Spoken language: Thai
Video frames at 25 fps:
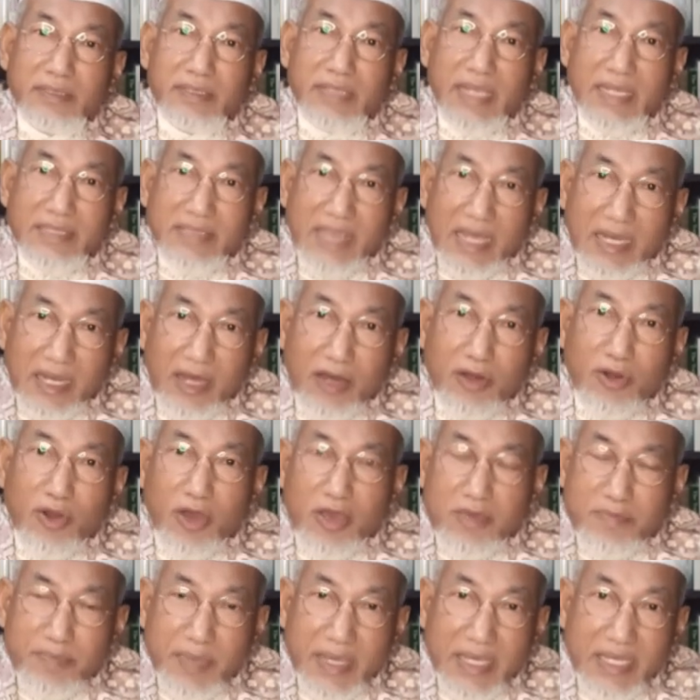ในแต่ละ
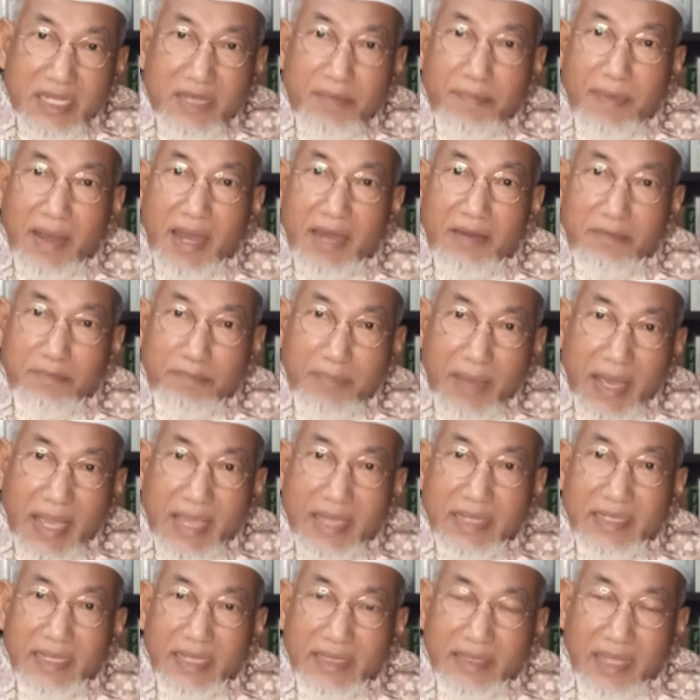ร้อยปีที่ผ่านไป
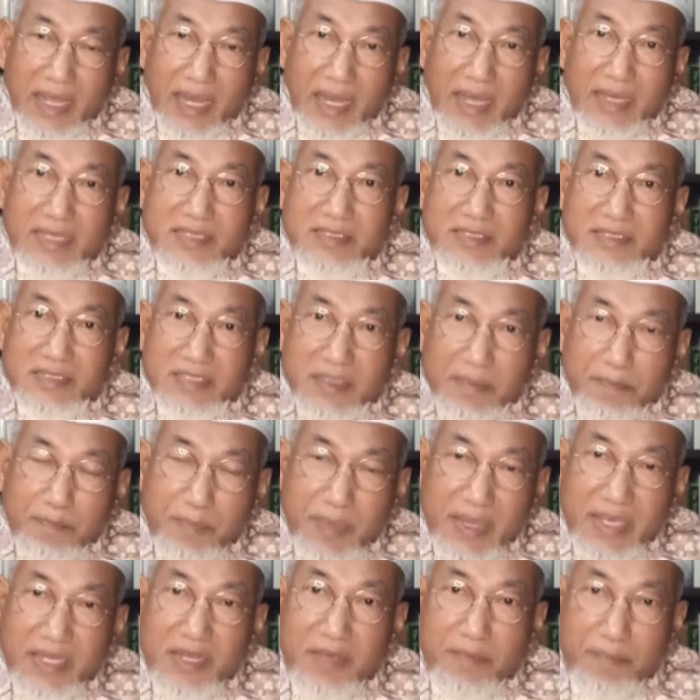ในแต่ละ
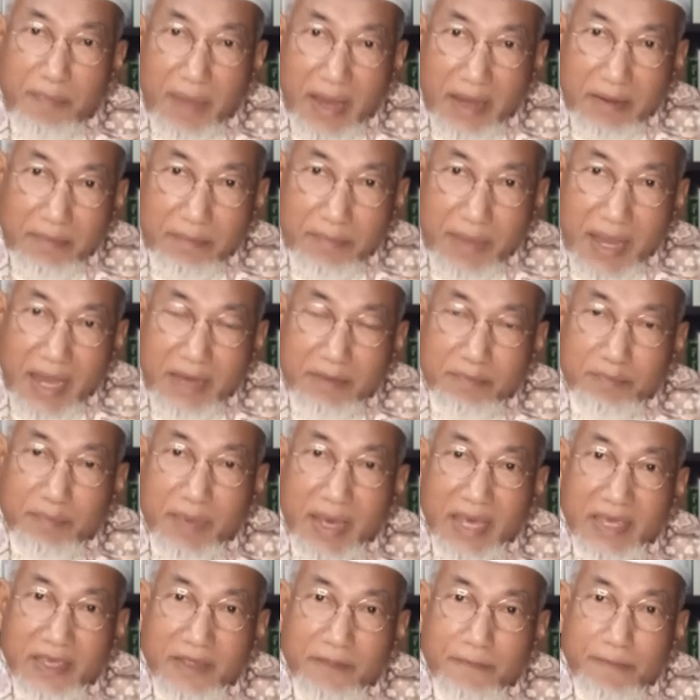10 ปีที่ผ่านผ่าน
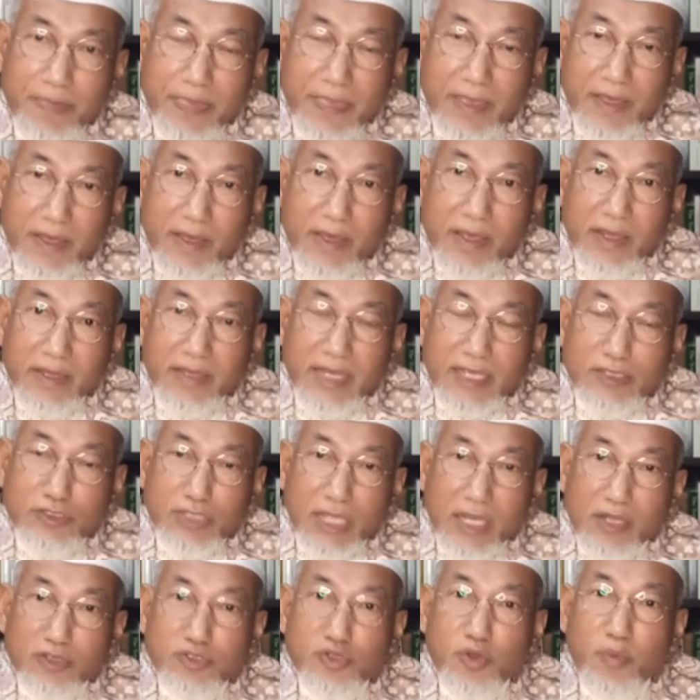ไป ใน
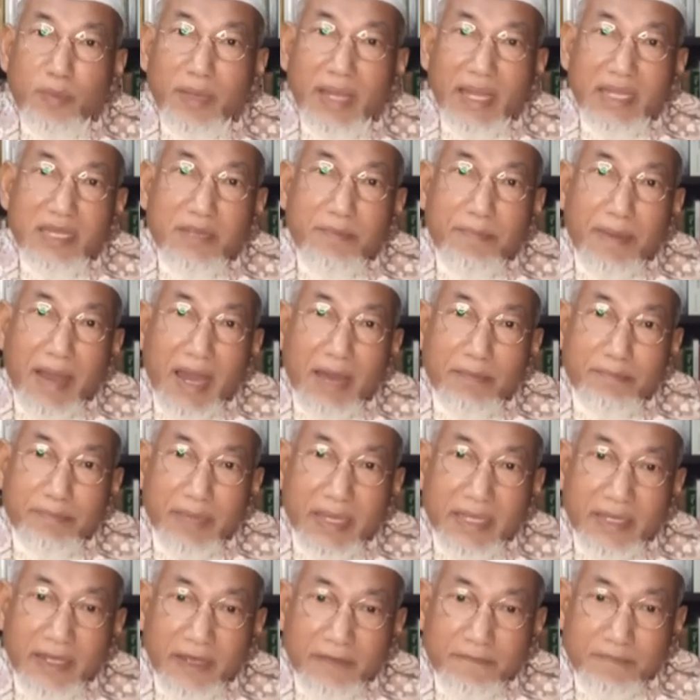แต่ละช่วงเวลาที่ผ่าน
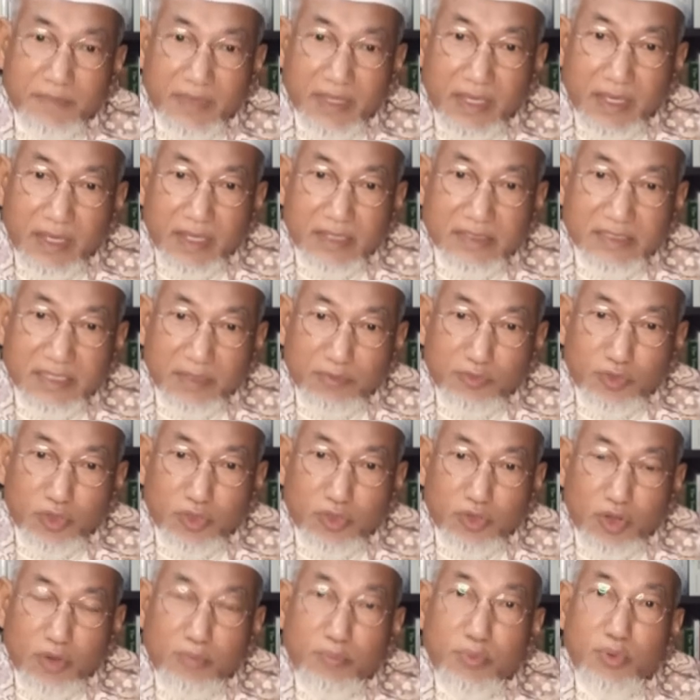ไปนั้นจำนว
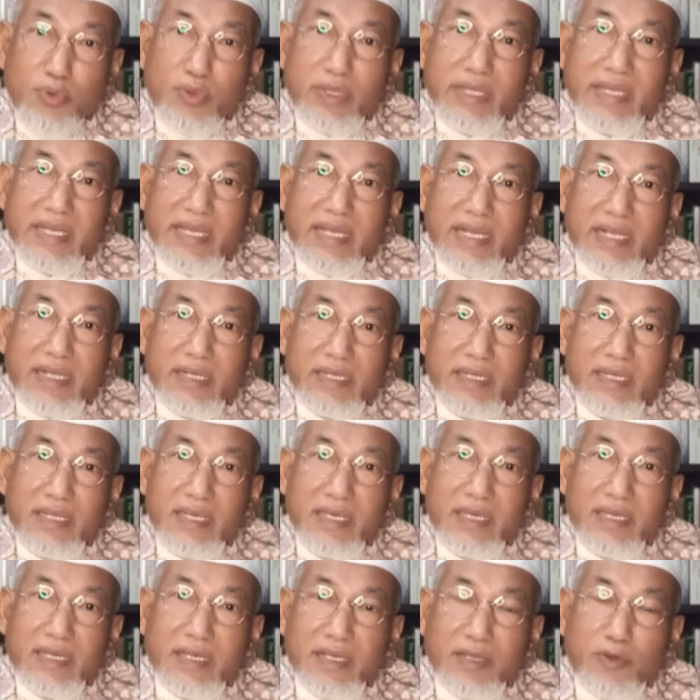นของผู้ที่
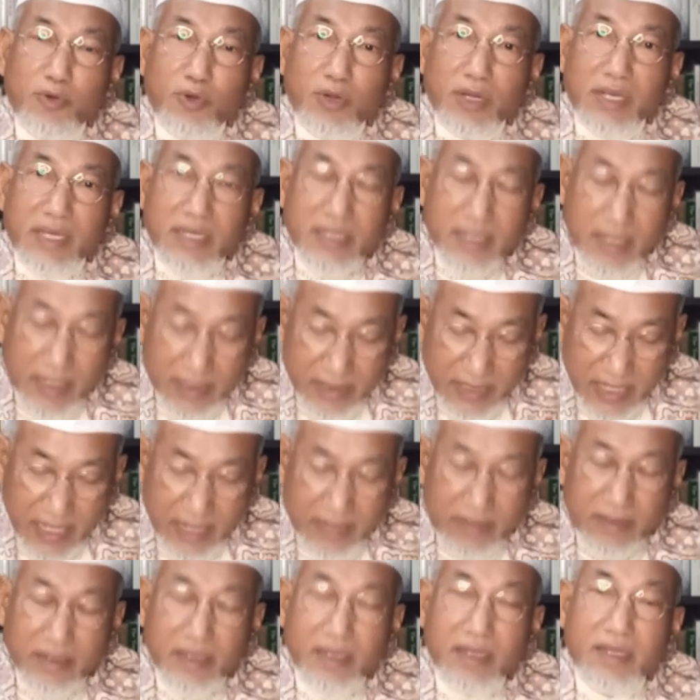ที่ขุนเคือง
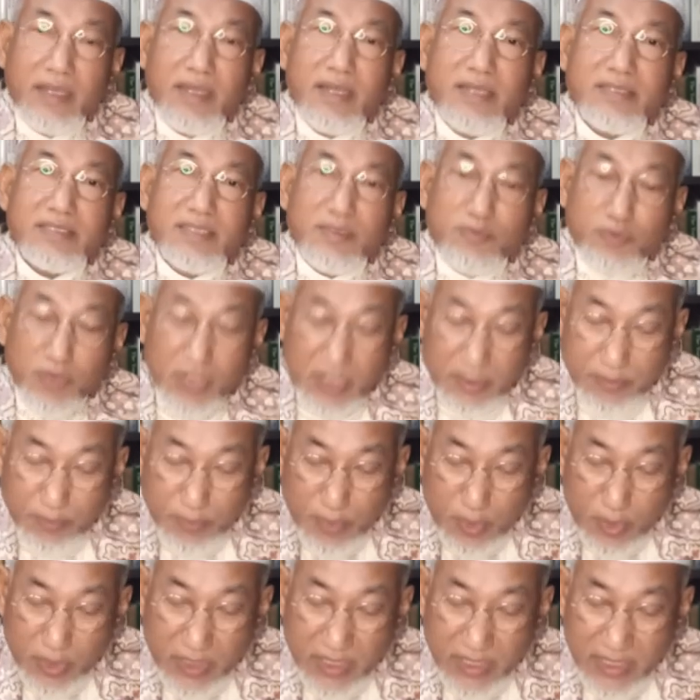ท่านจำนวนถึง
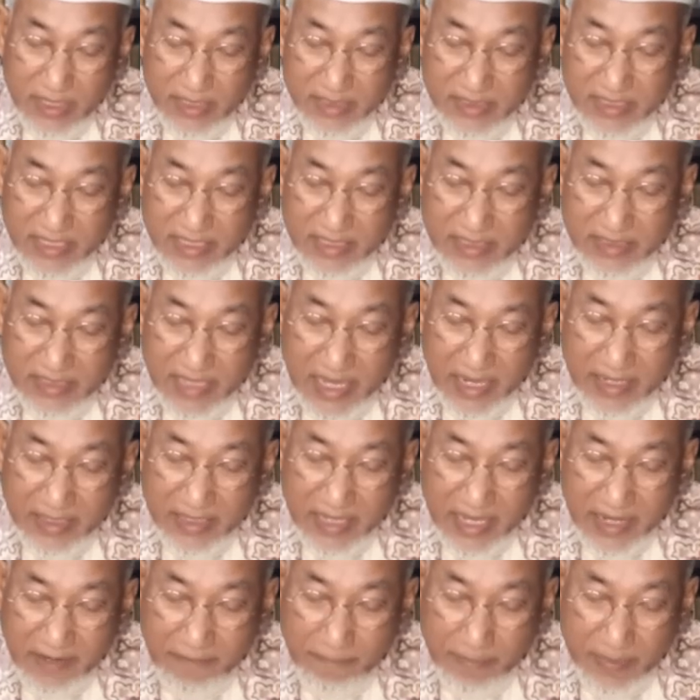ผู้ที่ชิงชัง
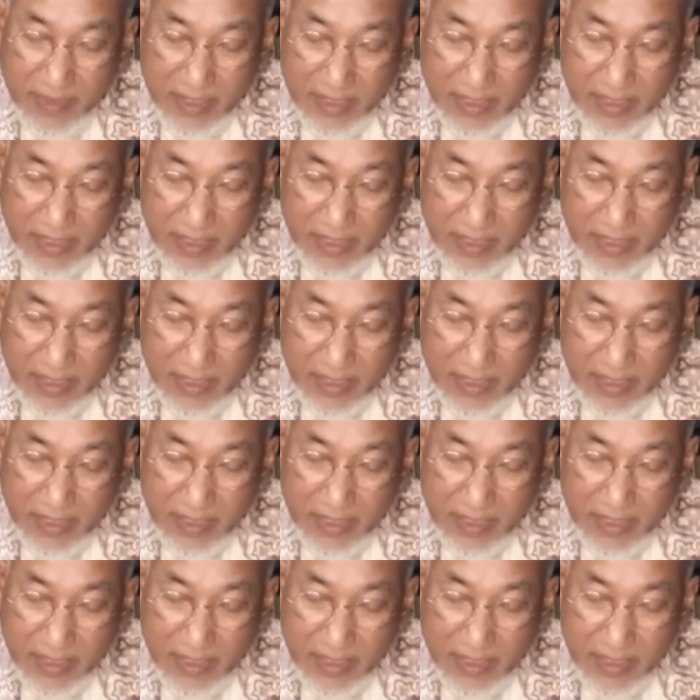ท่าน